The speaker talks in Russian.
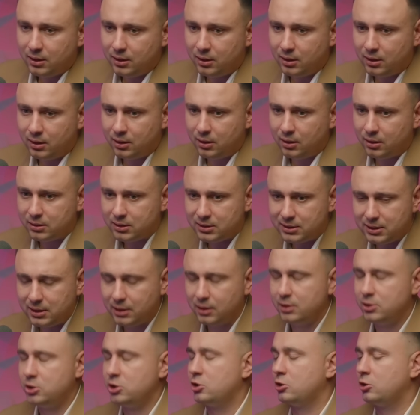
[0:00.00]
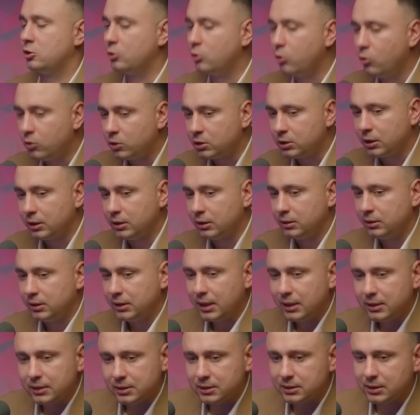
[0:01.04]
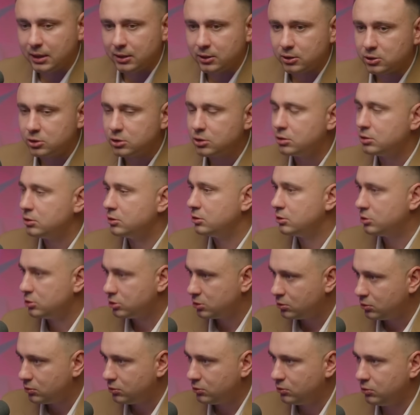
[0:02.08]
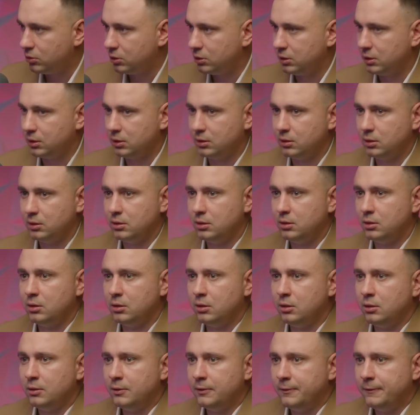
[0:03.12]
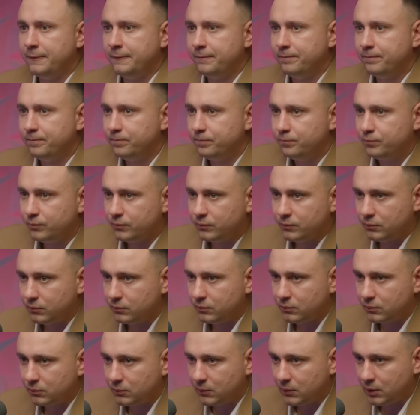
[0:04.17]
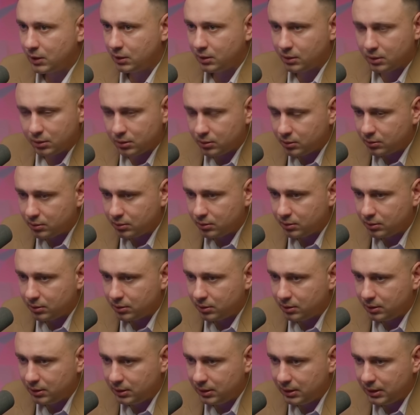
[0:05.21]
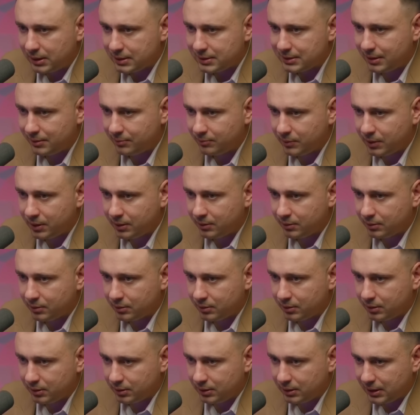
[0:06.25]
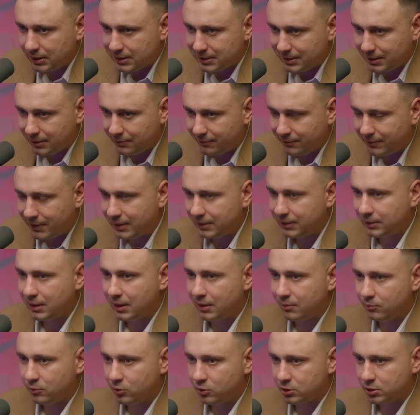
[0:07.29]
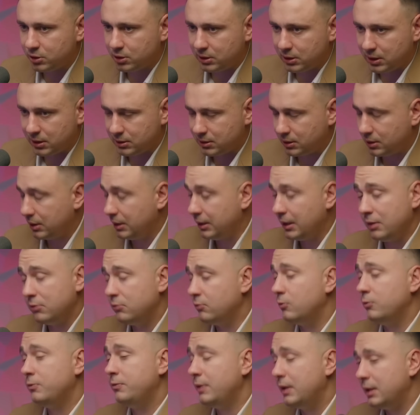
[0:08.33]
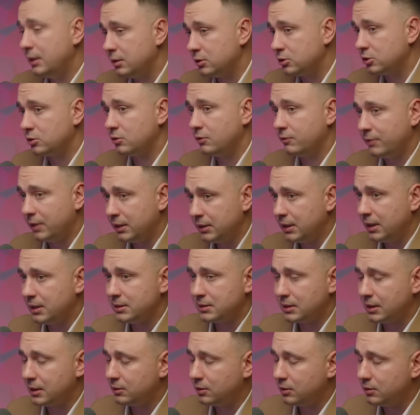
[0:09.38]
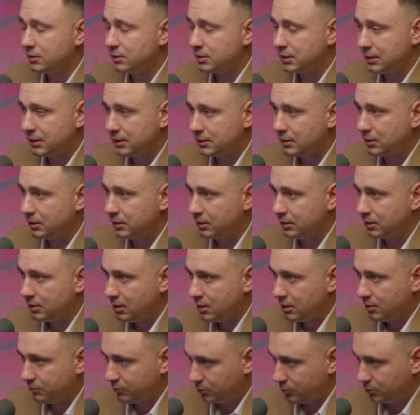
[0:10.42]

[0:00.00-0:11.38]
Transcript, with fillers: э, сделать что-то, я не знаю, что, что угодно. Э, если мы, если война может остановиться, я уверен, что война остановится, если